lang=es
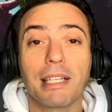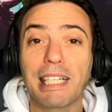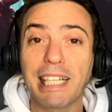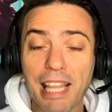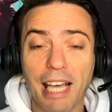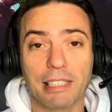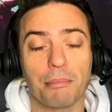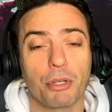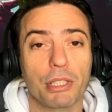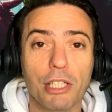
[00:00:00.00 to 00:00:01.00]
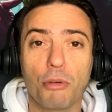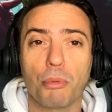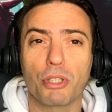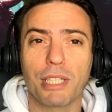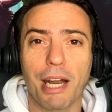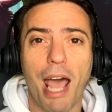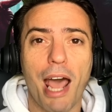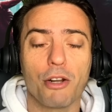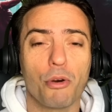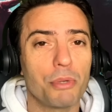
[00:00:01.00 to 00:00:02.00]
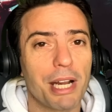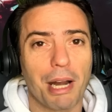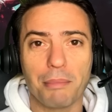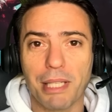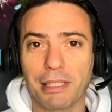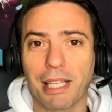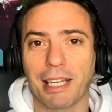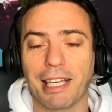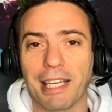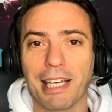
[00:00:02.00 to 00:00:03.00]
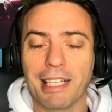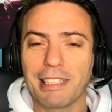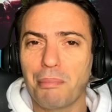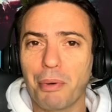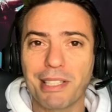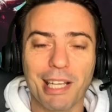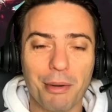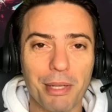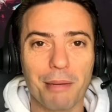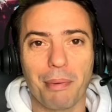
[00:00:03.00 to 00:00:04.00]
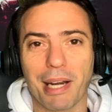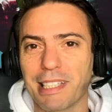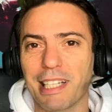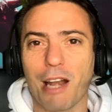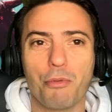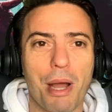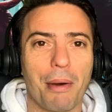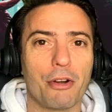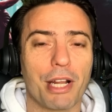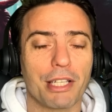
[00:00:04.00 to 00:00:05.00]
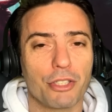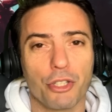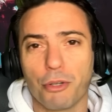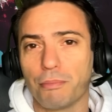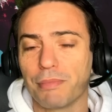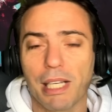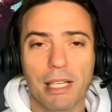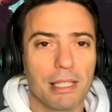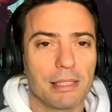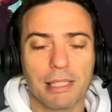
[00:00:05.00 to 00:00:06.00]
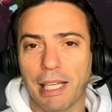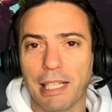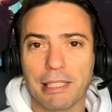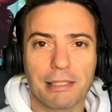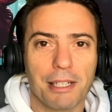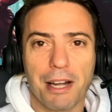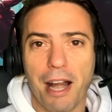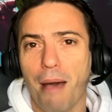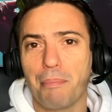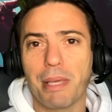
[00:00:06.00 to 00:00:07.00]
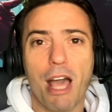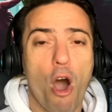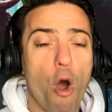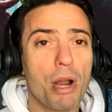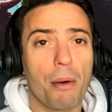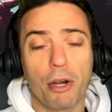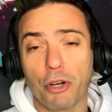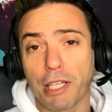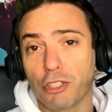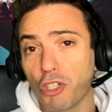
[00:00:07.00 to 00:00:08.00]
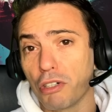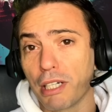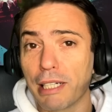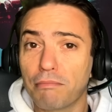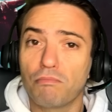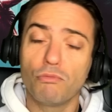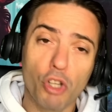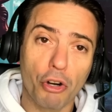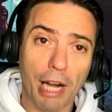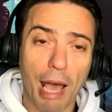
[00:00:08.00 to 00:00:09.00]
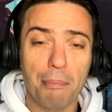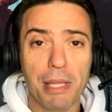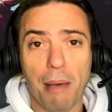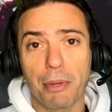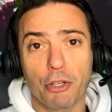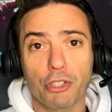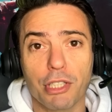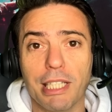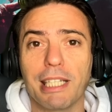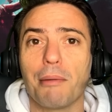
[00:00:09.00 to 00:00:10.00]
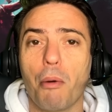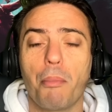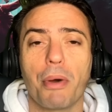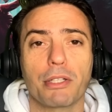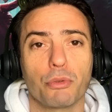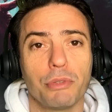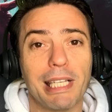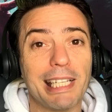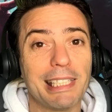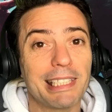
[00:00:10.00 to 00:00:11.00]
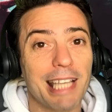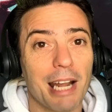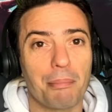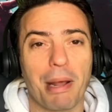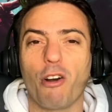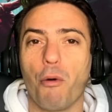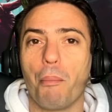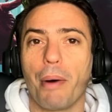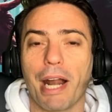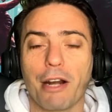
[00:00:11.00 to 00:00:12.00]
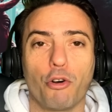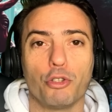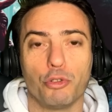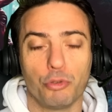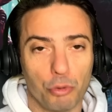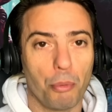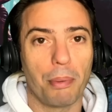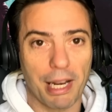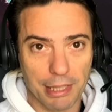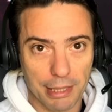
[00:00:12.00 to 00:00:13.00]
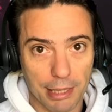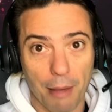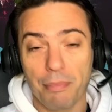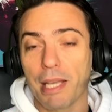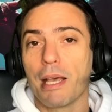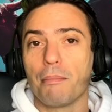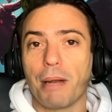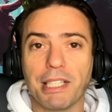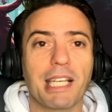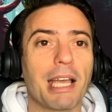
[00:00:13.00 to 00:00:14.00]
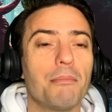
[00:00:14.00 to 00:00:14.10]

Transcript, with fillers: quédate porque te quiero mostrar algo, una herramienta que te puede servir para hacer alguna valoración, eres rápida o una valoración no rápida, pero sí que vos puedas utilizar para comparar con tu planilla. Planilla que